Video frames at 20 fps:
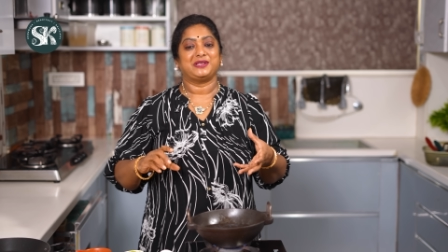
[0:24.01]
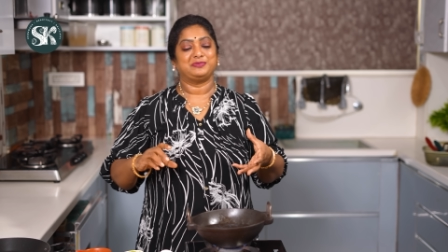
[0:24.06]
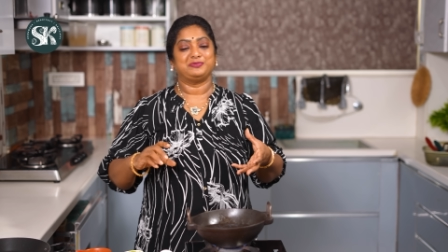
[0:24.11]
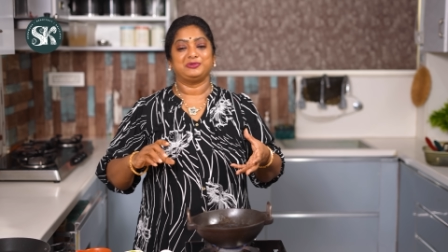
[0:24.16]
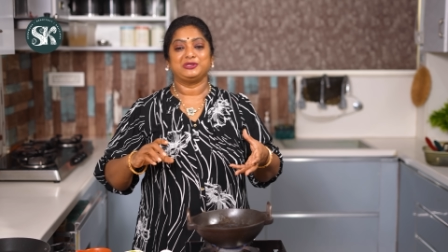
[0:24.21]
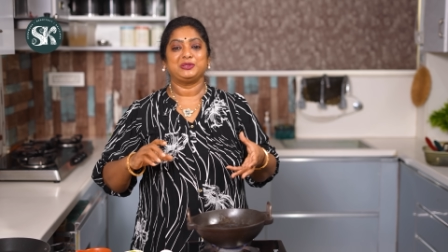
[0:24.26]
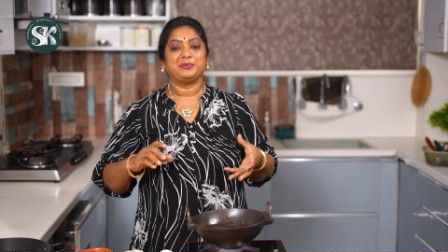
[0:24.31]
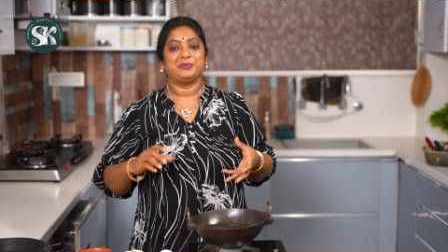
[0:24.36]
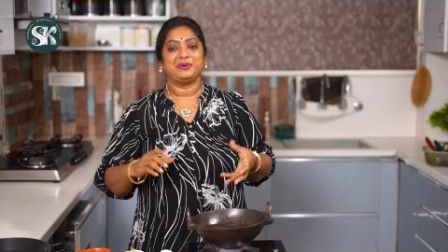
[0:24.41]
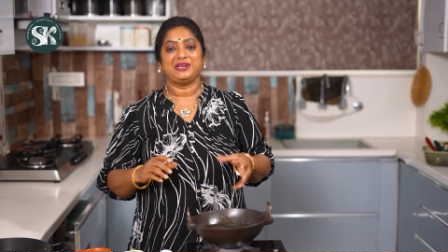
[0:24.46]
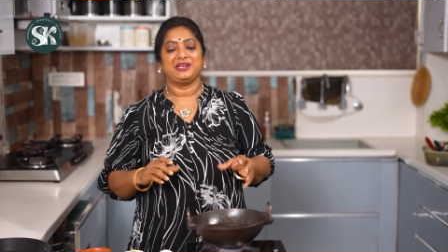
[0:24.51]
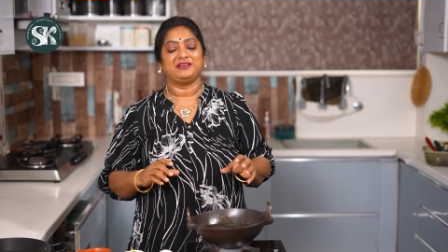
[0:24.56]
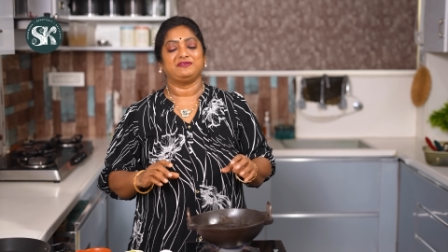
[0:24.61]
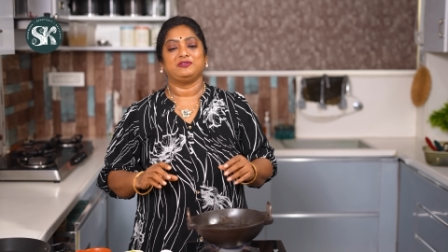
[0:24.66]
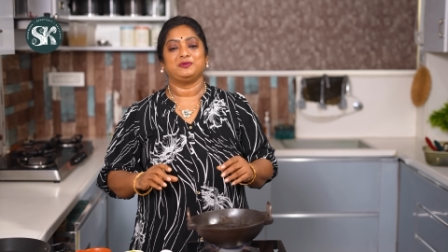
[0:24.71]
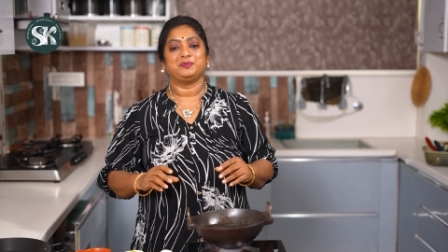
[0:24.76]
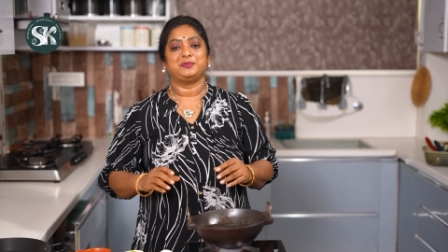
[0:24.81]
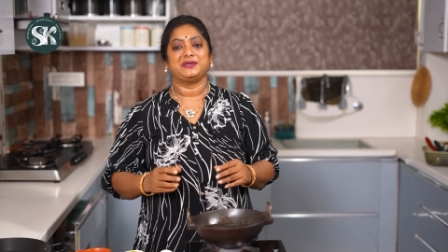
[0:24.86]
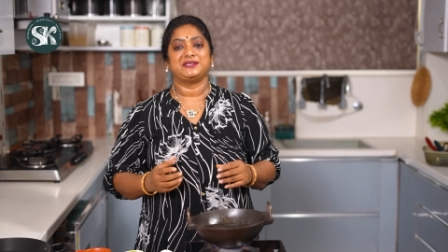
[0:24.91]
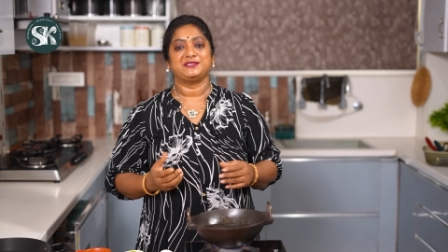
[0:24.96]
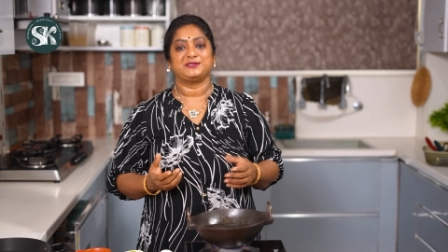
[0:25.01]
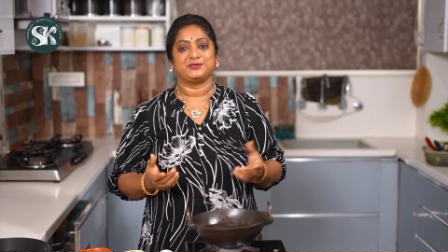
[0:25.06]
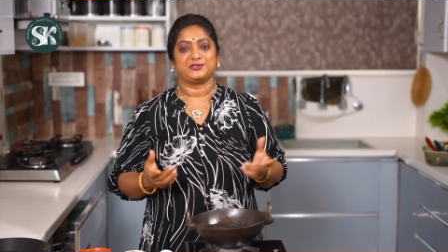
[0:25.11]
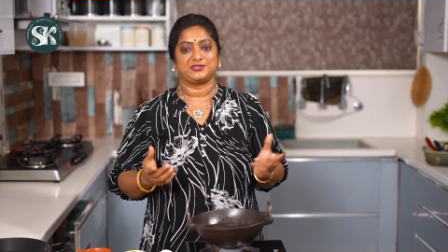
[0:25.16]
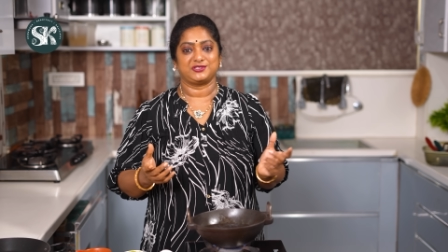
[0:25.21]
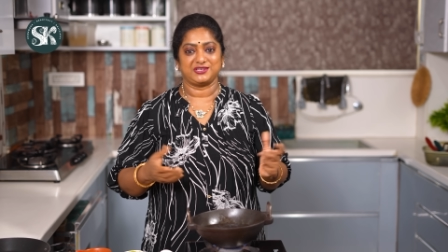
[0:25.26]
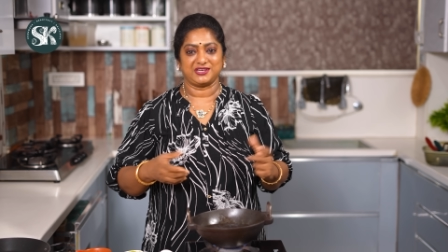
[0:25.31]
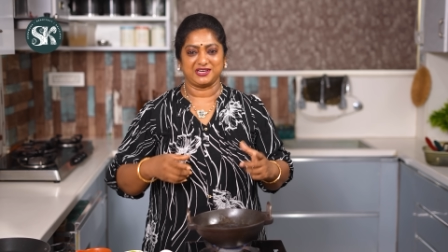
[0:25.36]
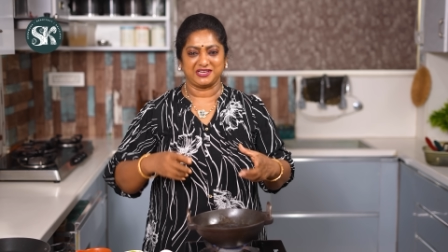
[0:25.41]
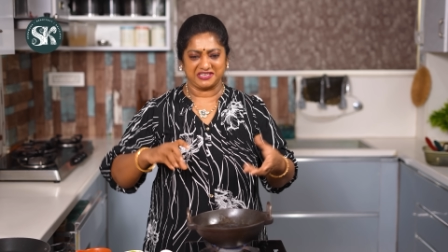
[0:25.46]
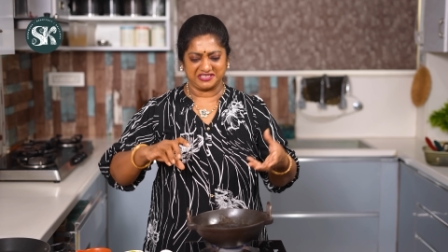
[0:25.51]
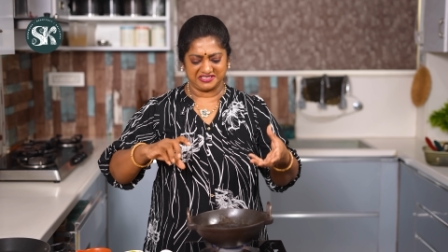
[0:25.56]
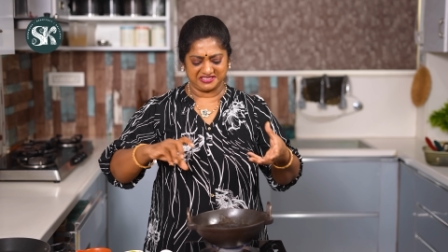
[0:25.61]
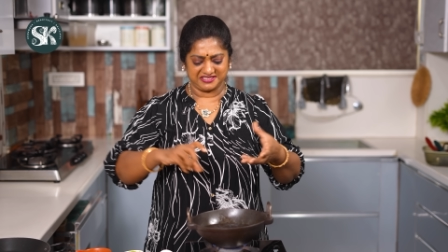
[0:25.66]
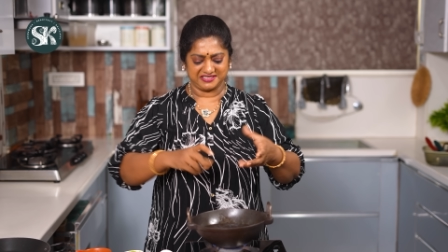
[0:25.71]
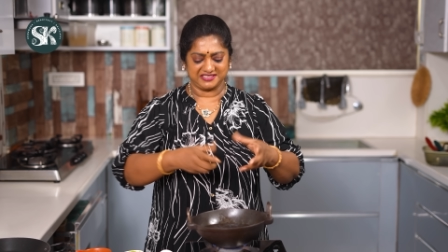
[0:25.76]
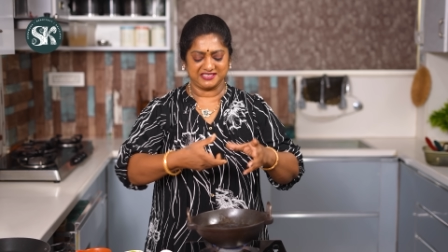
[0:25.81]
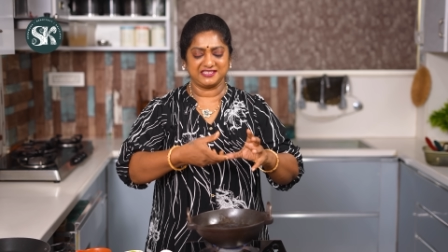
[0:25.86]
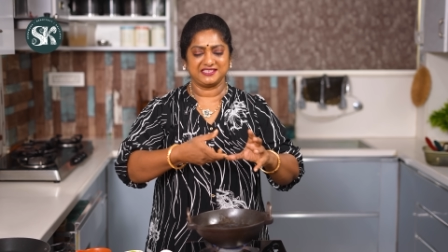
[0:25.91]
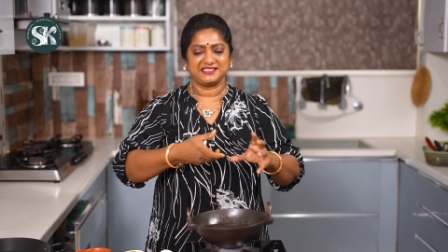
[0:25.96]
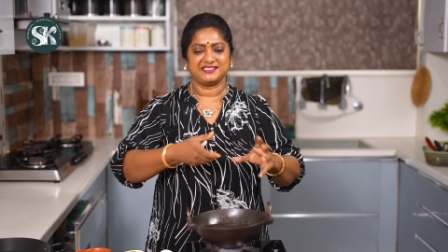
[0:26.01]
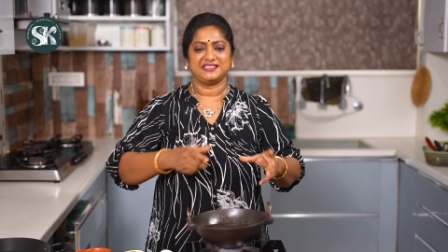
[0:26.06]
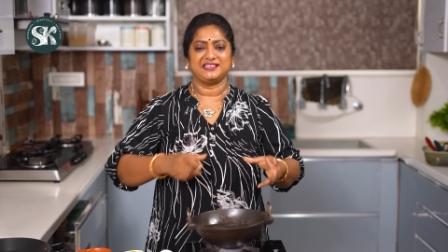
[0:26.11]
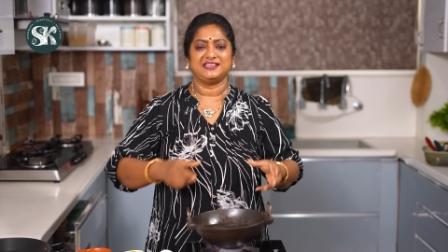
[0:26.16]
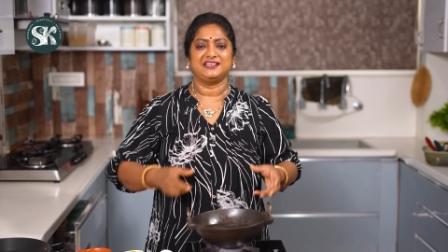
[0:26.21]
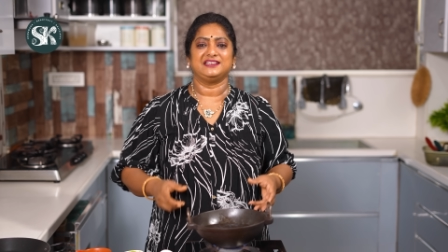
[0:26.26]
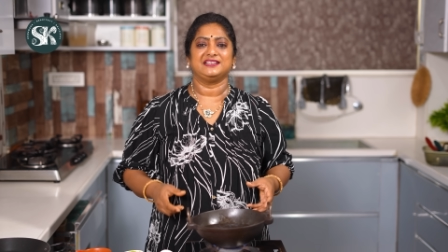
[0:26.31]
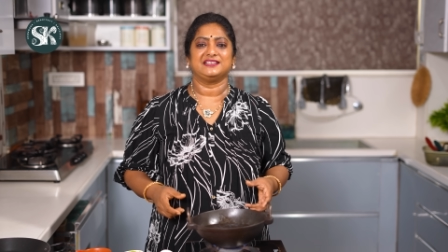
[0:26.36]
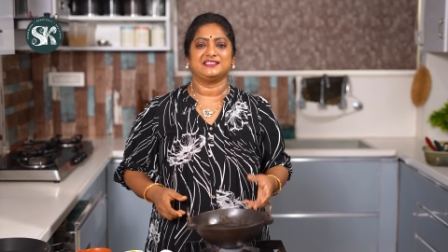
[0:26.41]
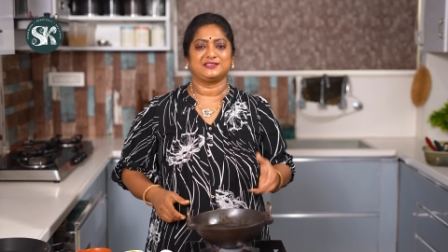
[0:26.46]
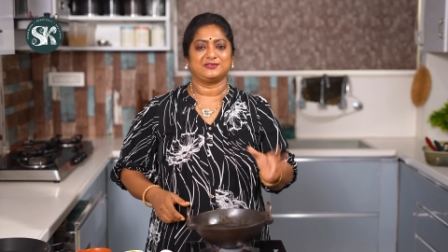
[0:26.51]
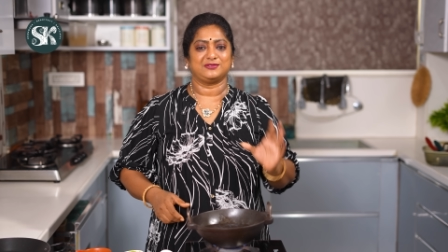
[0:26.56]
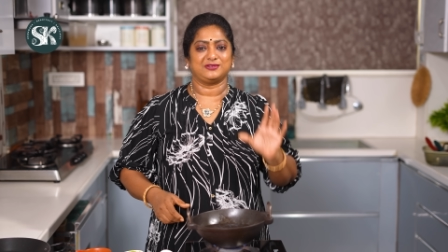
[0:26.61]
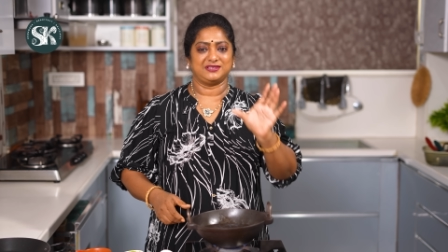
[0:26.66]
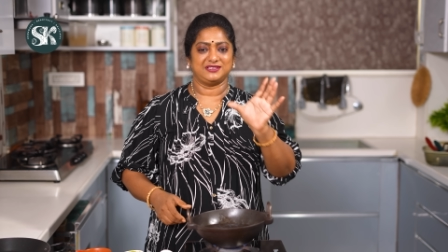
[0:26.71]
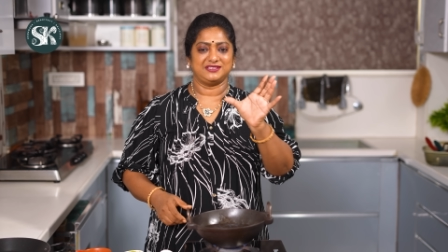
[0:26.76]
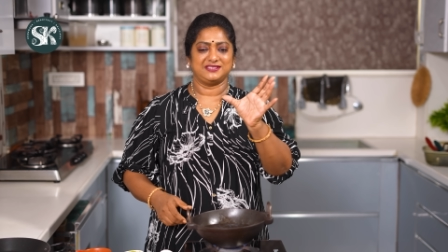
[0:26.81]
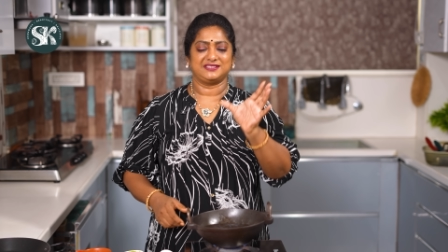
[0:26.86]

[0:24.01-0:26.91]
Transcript: అద్భుతమైన ఎక్విప్మెంట్స్ వచ్చినాయండి ఇన్స్టెంట్ సిలిండర్స్తో